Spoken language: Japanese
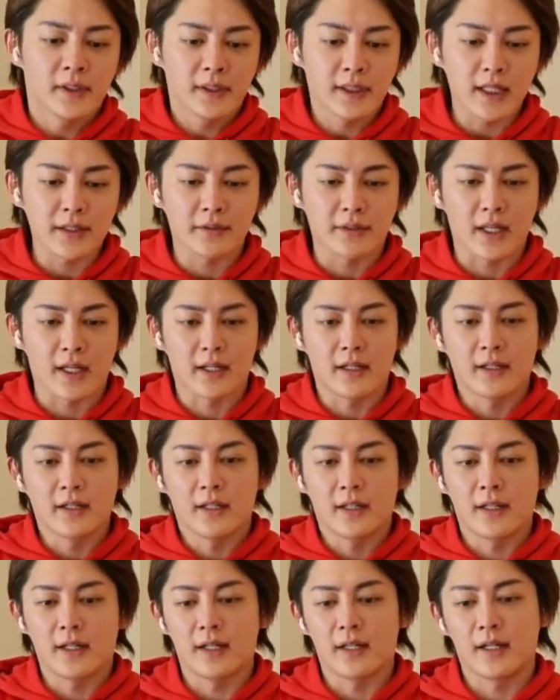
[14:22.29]
なので、
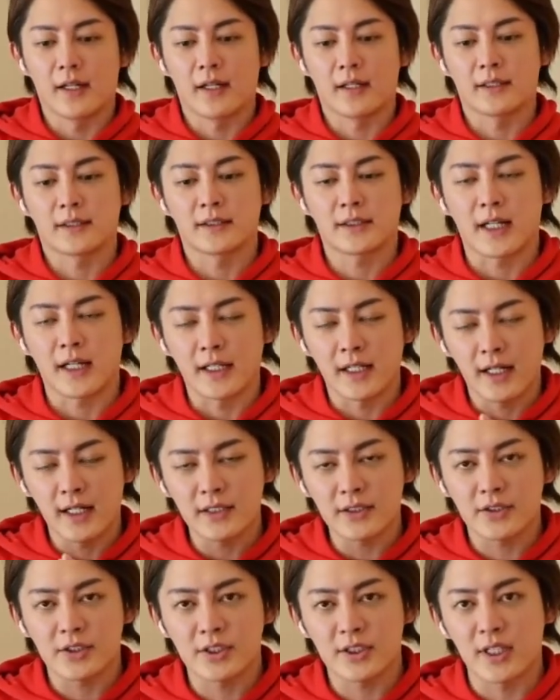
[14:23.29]
えー、
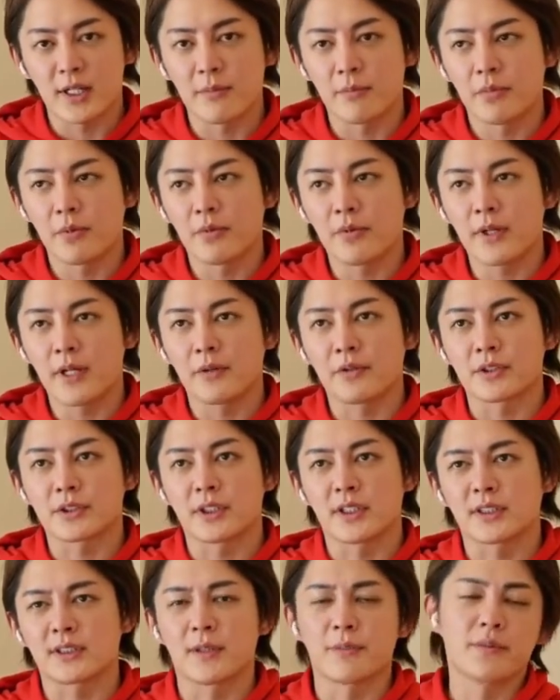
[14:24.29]
必ず資産防衛をし
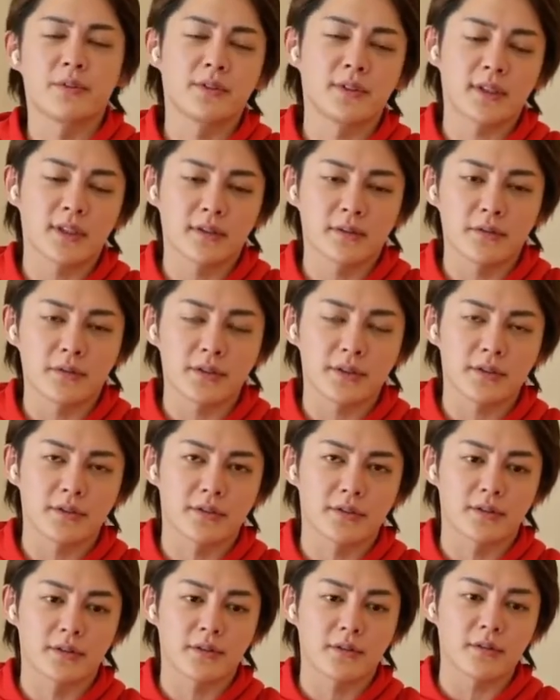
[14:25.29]
てですね、分散投資を
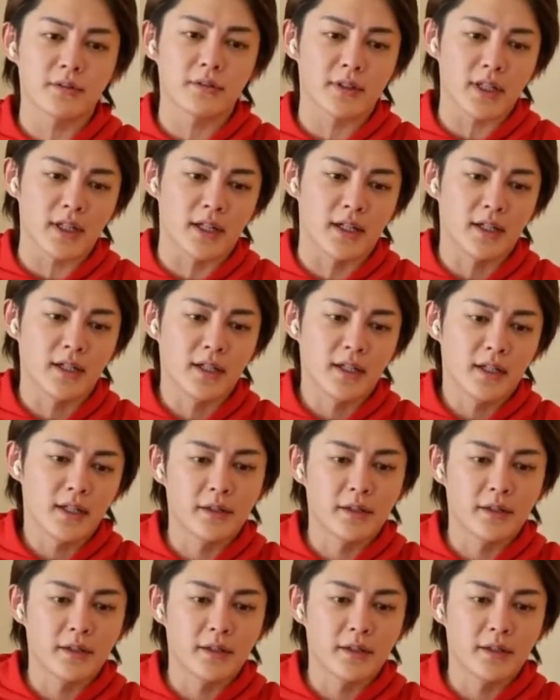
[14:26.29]
することで、